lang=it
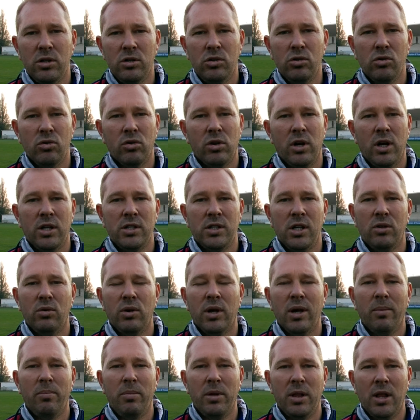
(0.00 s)
il gioco, è stato
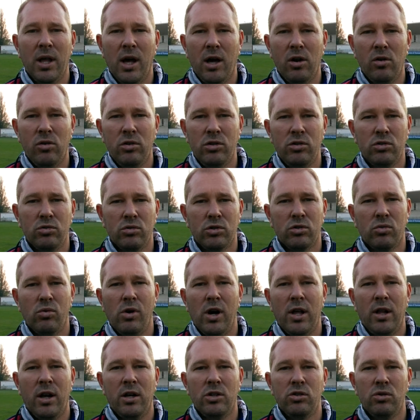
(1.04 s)
capitano di sua
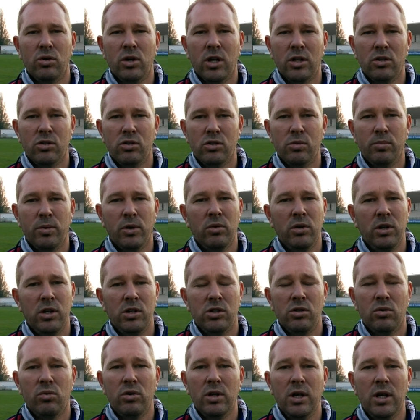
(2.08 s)
squadra, ha giocato Super
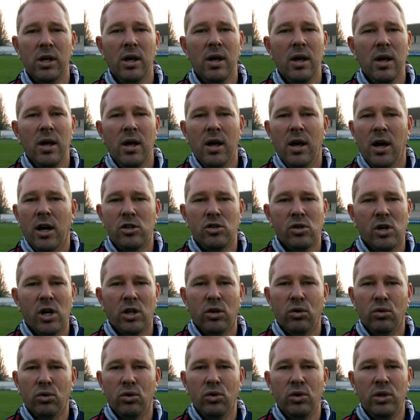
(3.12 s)
15, quindi ha
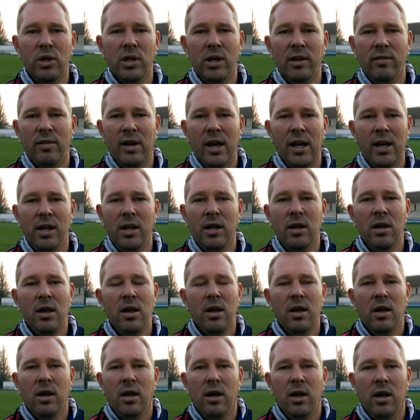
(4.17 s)
giocato a tutti i livelli
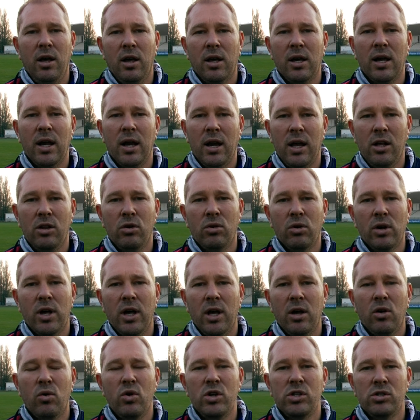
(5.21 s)
e credo
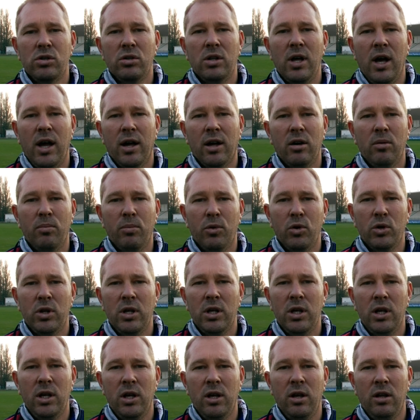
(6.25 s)
che questo dà anche un po'
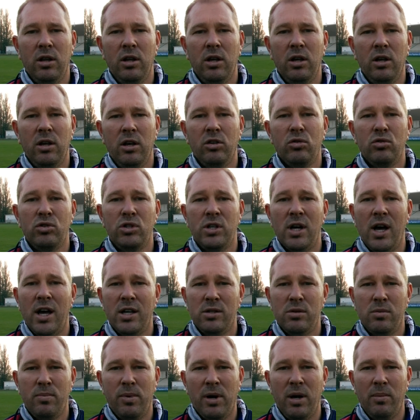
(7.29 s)
di, di
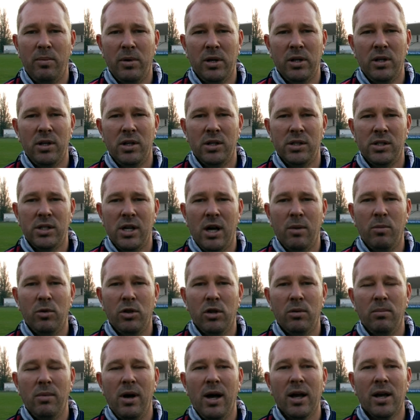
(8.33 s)
entusiasmo per la partita di
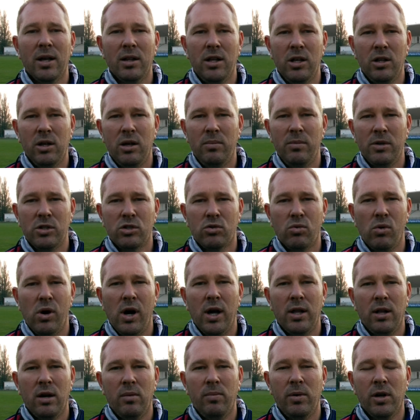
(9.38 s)
sabato, ma anche dentro la mia
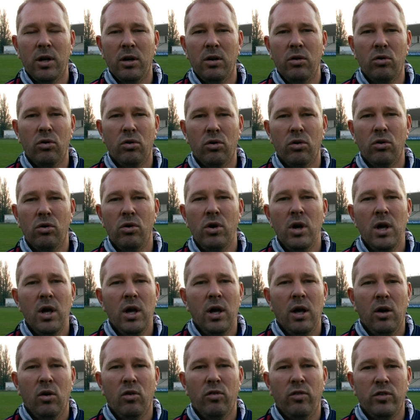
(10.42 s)
squadra, perché loro
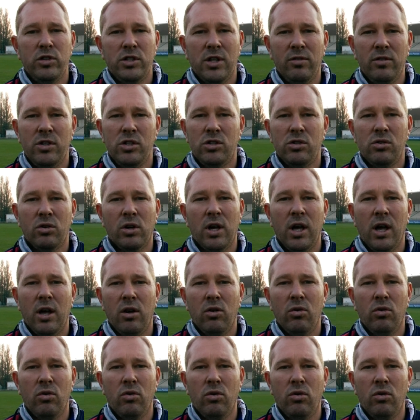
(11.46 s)
ho già visto che
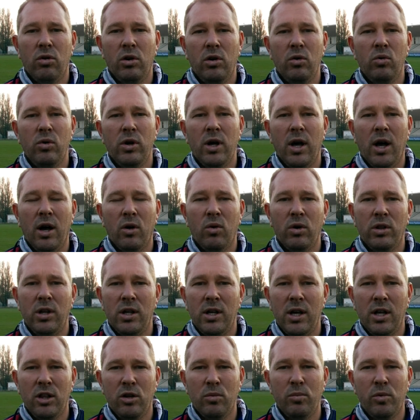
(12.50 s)
hanno, lui ha
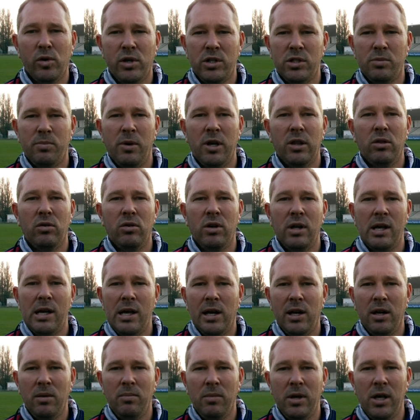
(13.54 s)
guadagnato un po' di rispetto negli
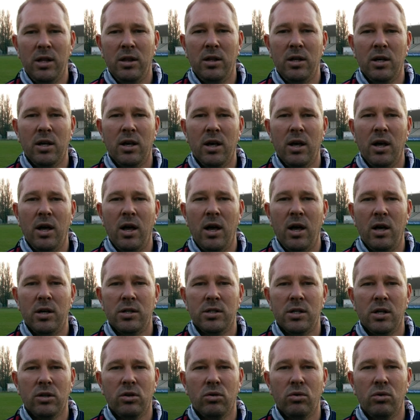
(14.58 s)
allenamenti, che
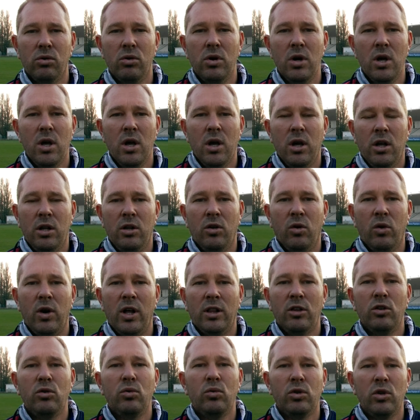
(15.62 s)
stato, non ha
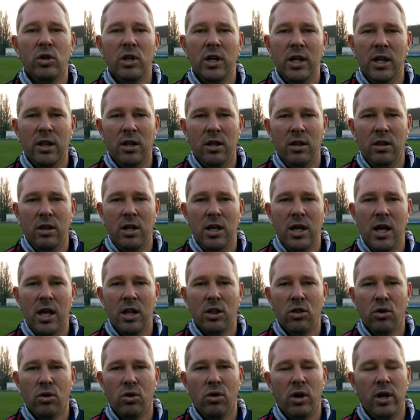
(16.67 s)
tenuto niente
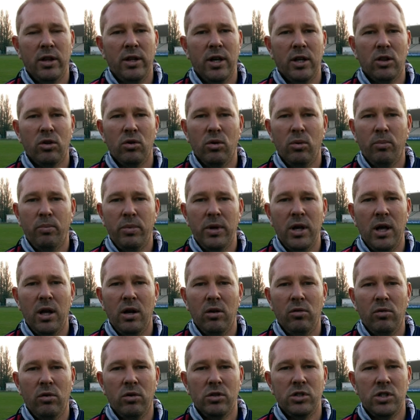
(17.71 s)
indietro, è andato a
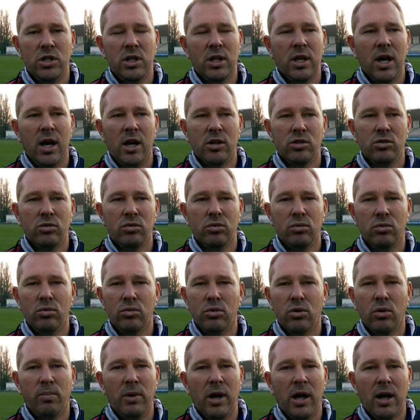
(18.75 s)
piena velocità su
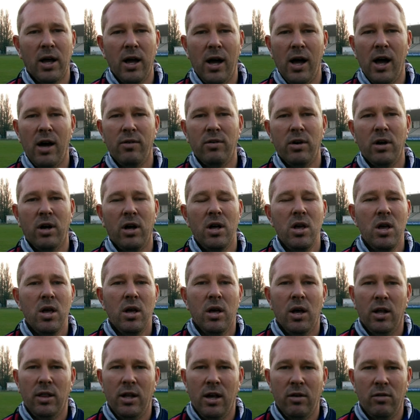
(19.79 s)
tutto, placava,
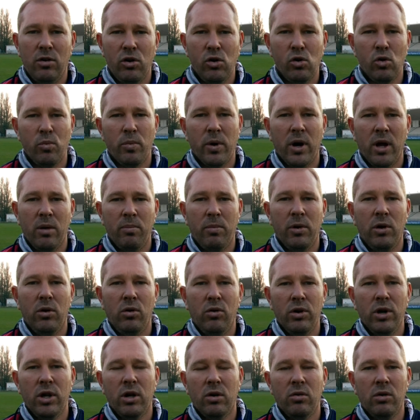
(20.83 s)
andava a recuperare i
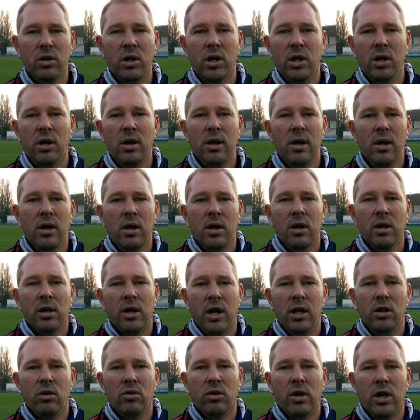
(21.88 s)
palloni, quindi
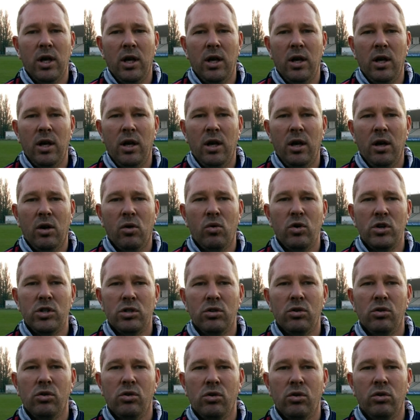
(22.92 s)
Credo che
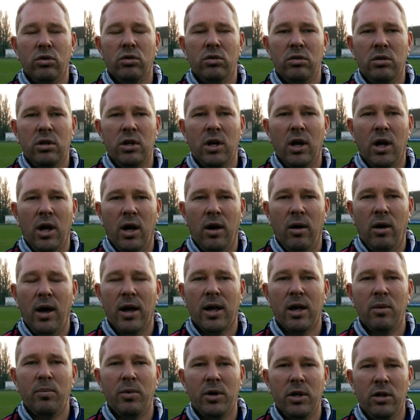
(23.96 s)
questo tira
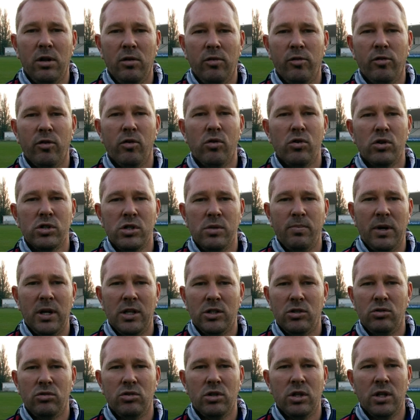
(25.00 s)
anche per i tifosi, per la
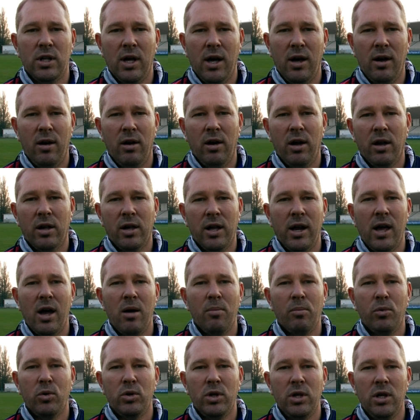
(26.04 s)
società, crea
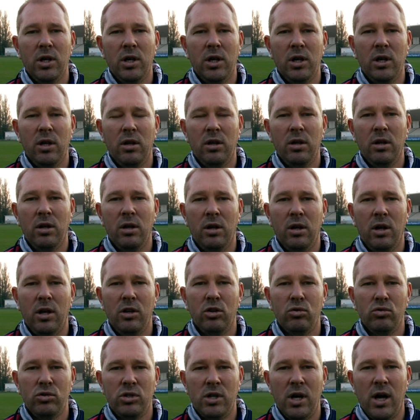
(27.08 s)
un po' di, di
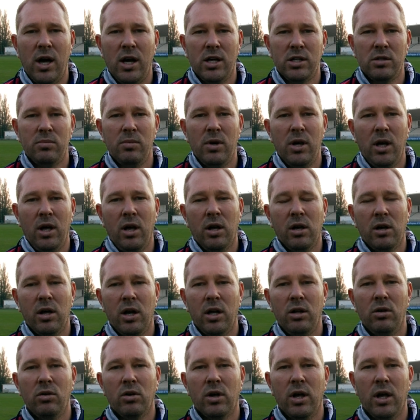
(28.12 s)
entusiasmo e
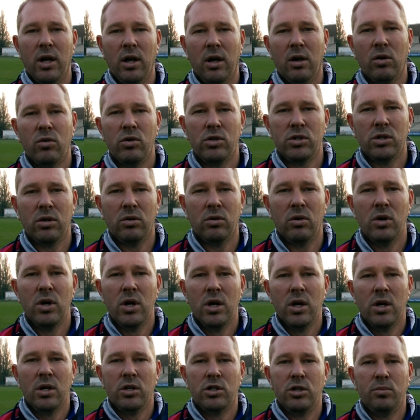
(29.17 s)
credo che questo
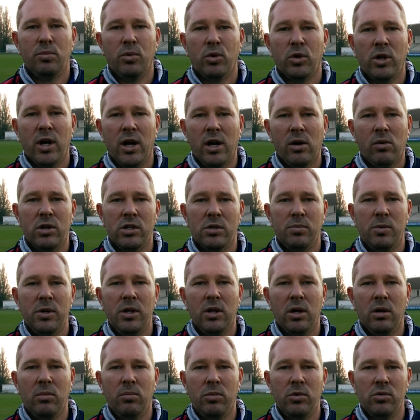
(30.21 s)
ci può dare quella
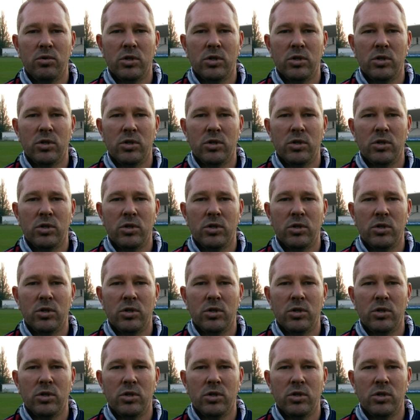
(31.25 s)
spinta in più